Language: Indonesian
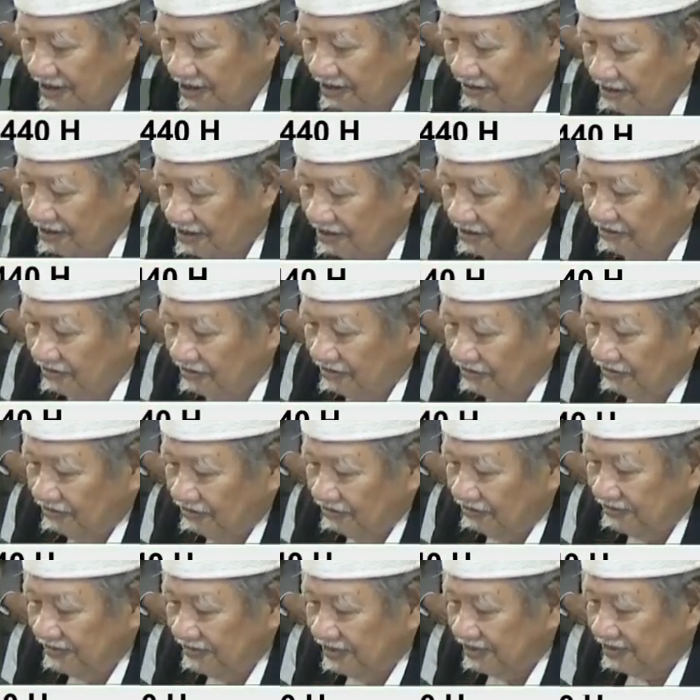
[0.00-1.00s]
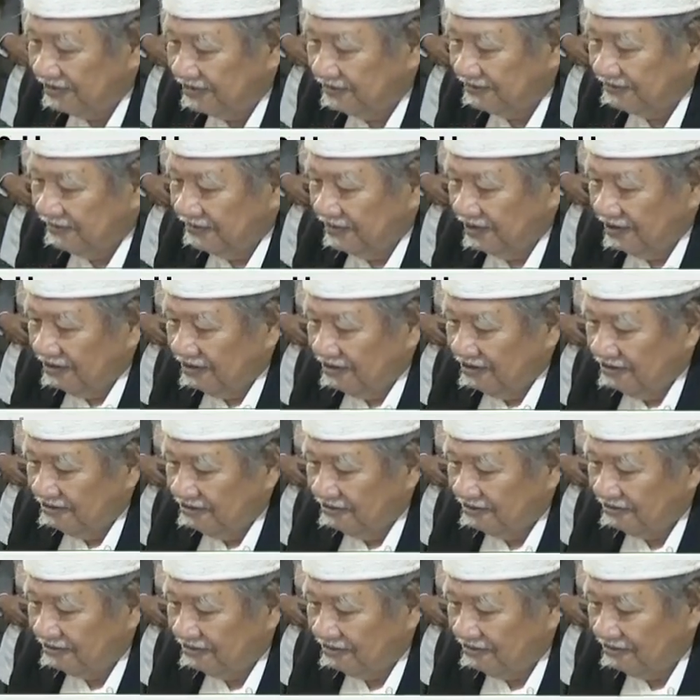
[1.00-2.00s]
langsung menyerahkan satu ekor
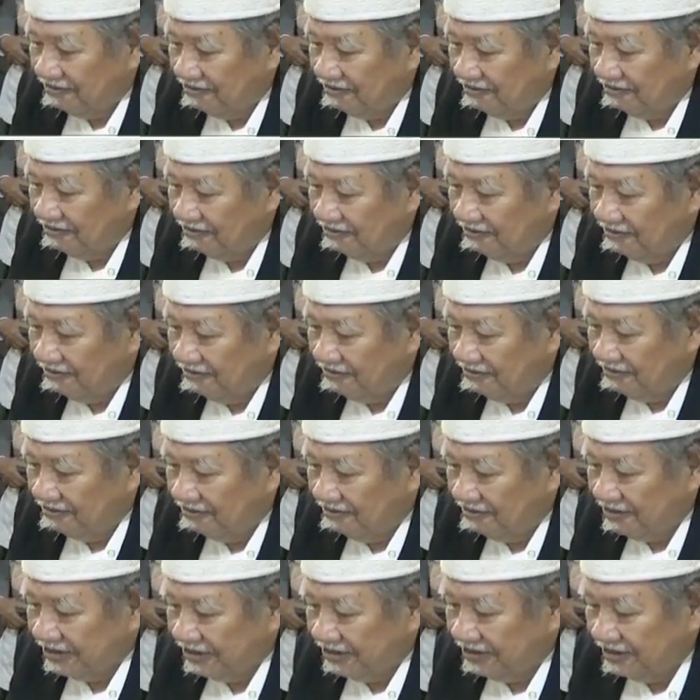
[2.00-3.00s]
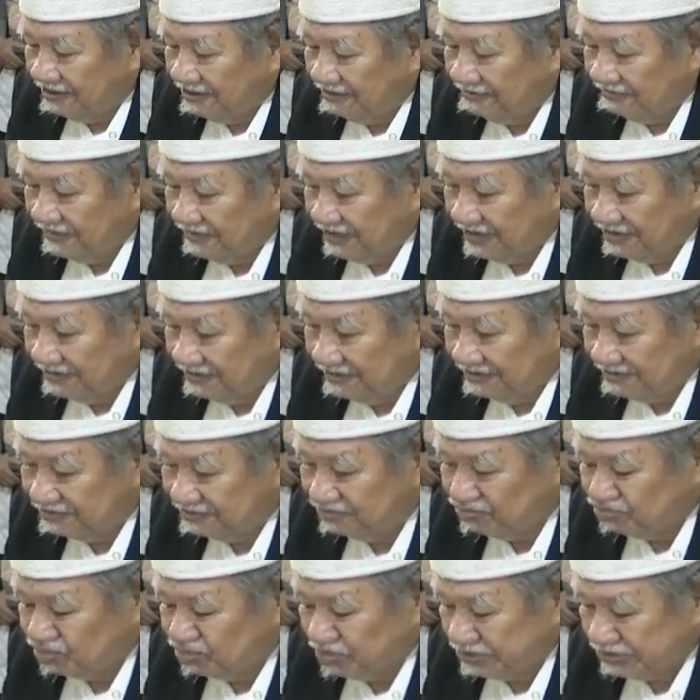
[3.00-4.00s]
sapi kurban kepada pengurus Masjid
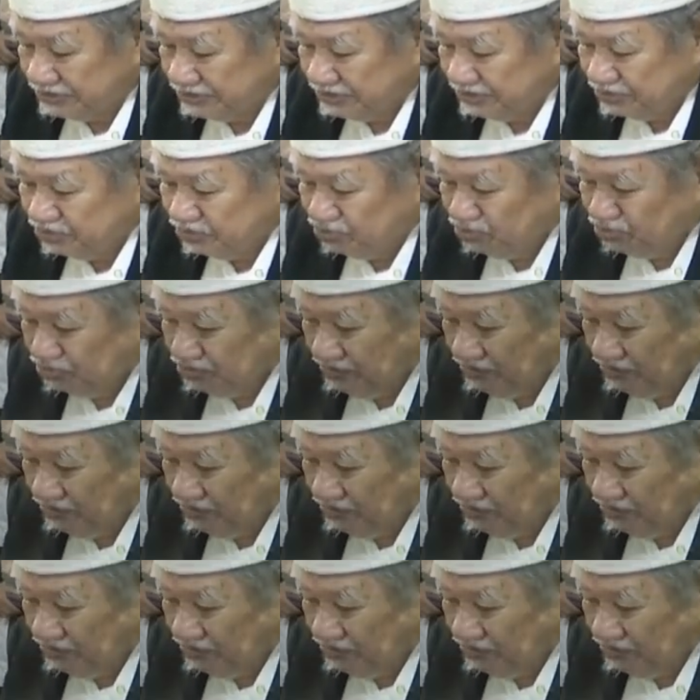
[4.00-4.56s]
Raya Darussalam.